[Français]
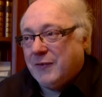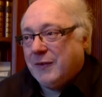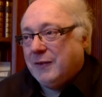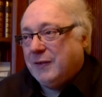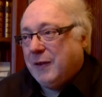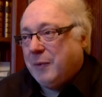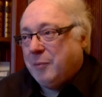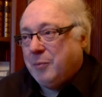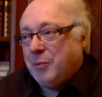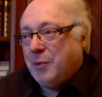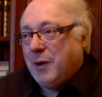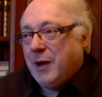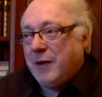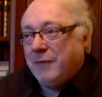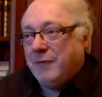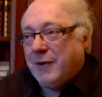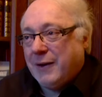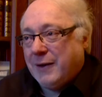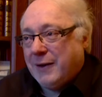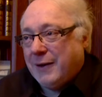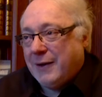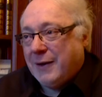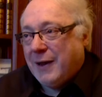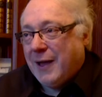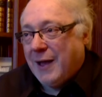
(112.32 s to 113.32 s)
était pour un
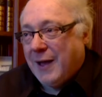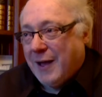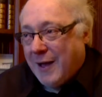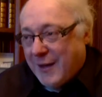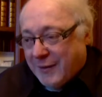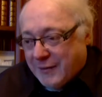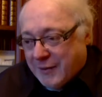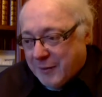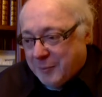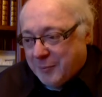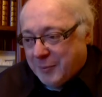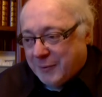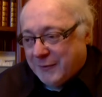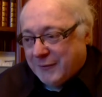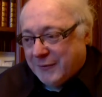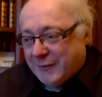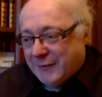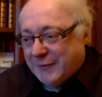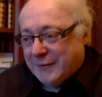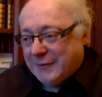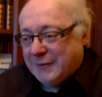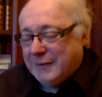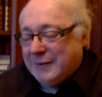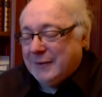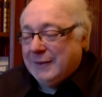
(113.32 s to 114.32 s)
valet
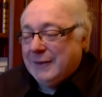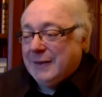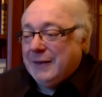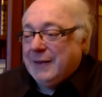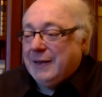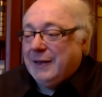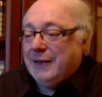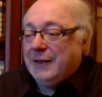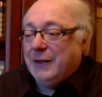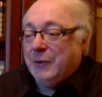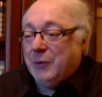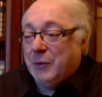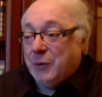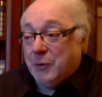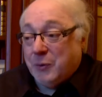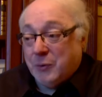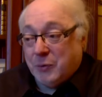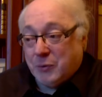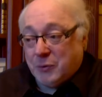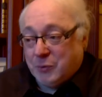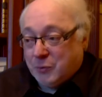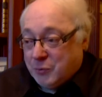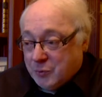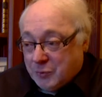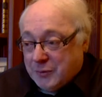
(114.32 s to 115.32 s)
indépendant,
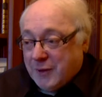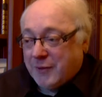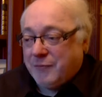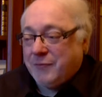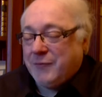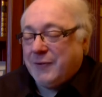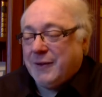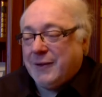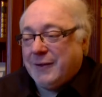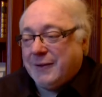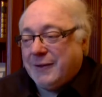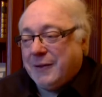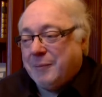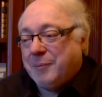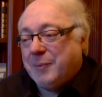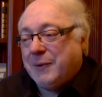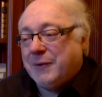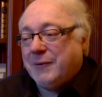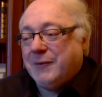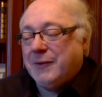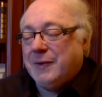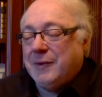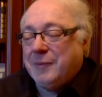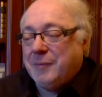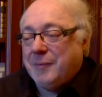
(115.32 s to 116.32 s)
euh, tout à fait
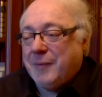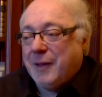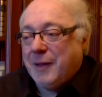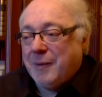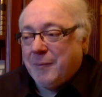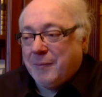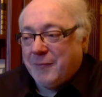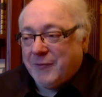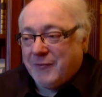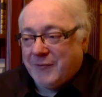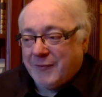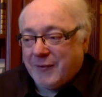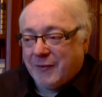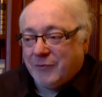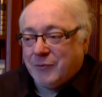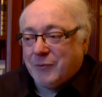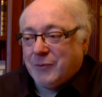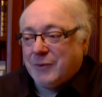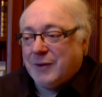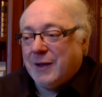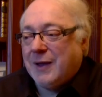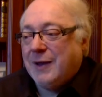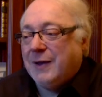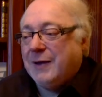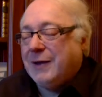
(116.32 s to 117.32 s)
indépendant même, sans
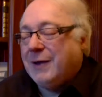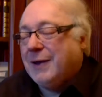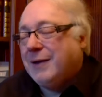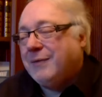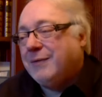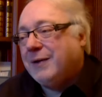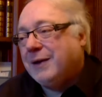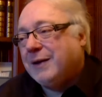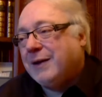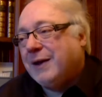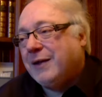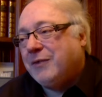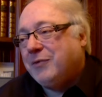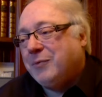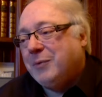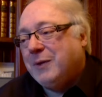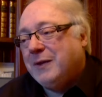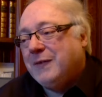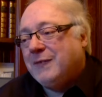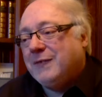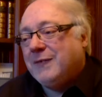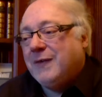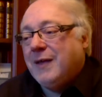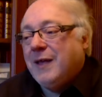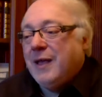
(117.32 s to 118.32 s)
aucun lien avec la
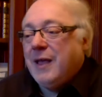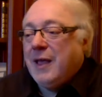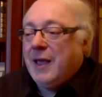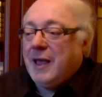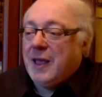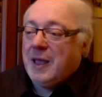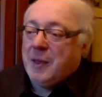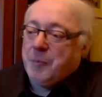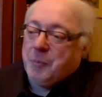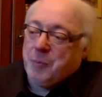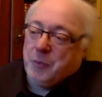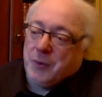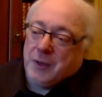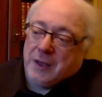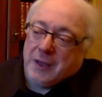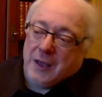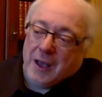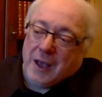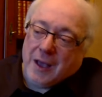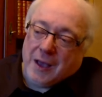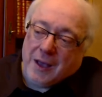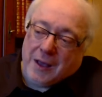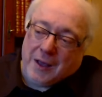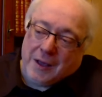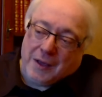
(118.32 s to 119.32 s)
Suisse, et puis
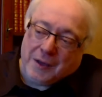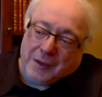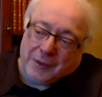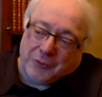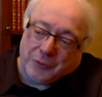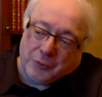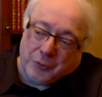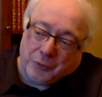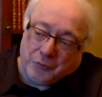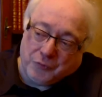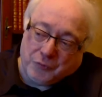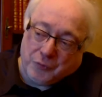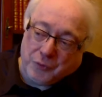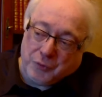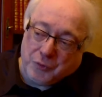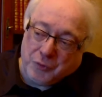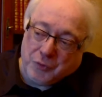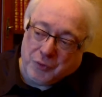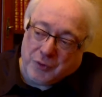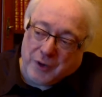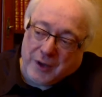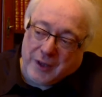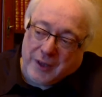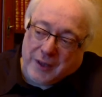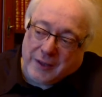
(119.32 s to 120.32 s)
un
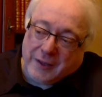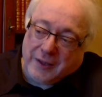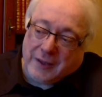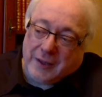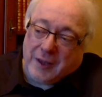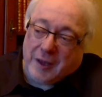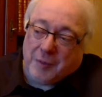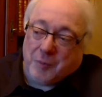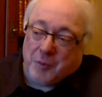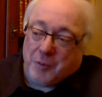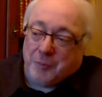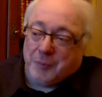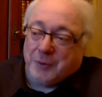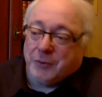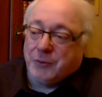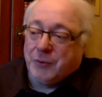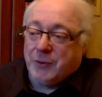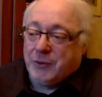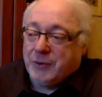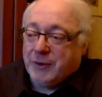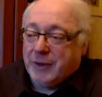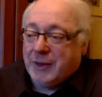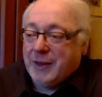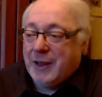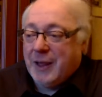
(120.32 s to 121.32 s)
Dufour qui, à un moment
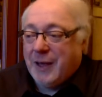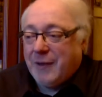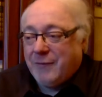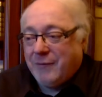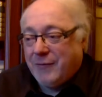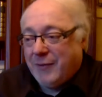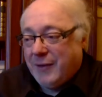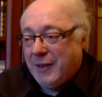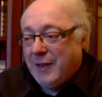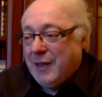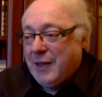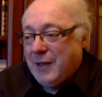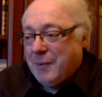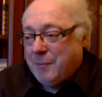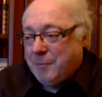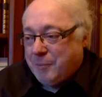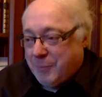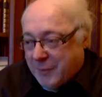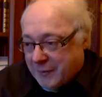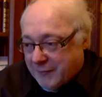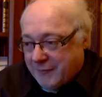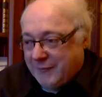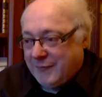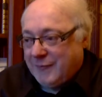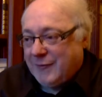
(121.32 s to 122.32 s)
donné, avait
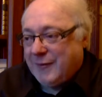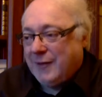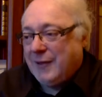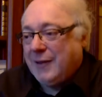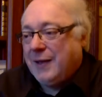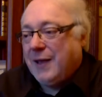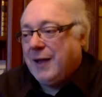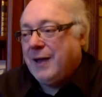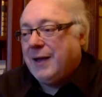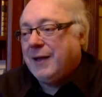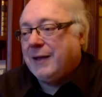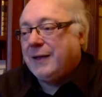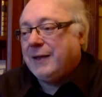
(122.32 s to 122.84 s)
pensé à